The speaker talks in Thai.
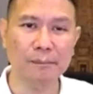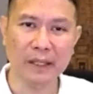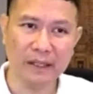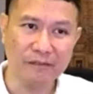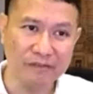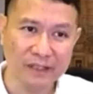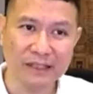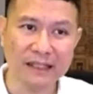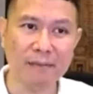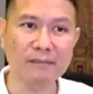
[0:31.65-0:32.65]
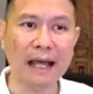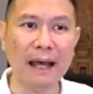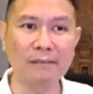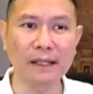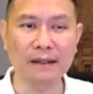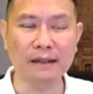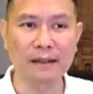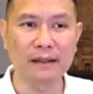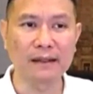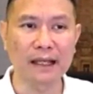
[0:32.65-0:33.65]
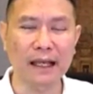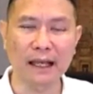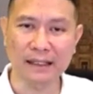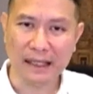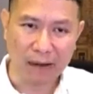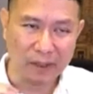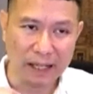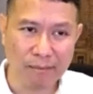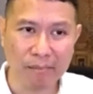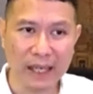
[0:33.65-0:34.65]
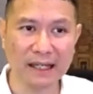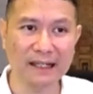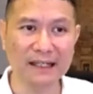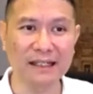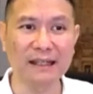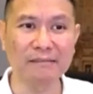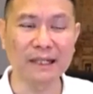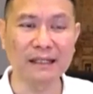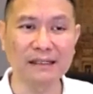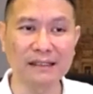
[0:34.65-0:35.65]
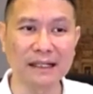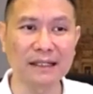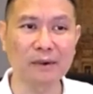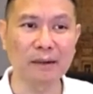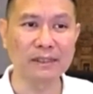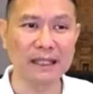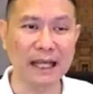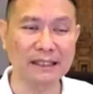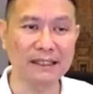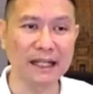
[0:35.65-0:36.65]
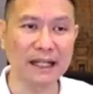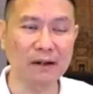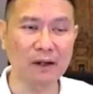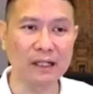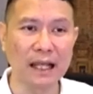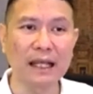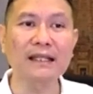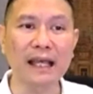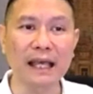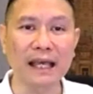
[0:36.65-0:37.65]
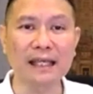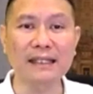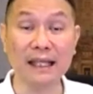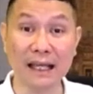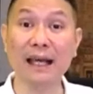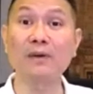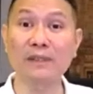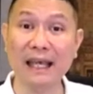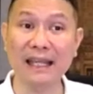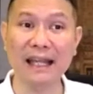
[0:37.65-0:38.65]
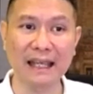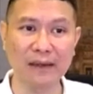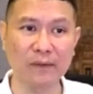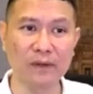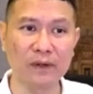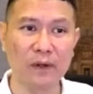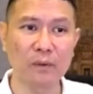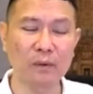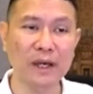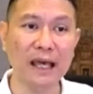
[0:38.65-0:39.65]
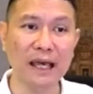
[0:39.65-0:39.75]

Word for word: ไปฝืนทำตามเนี่ยนะจะเอาให้ได้เป๊ะเลยเนี่ย มันเกิดความอึดอัดขึ้นแน่นอน แต่ถ้าเข้าใจแล้วว่า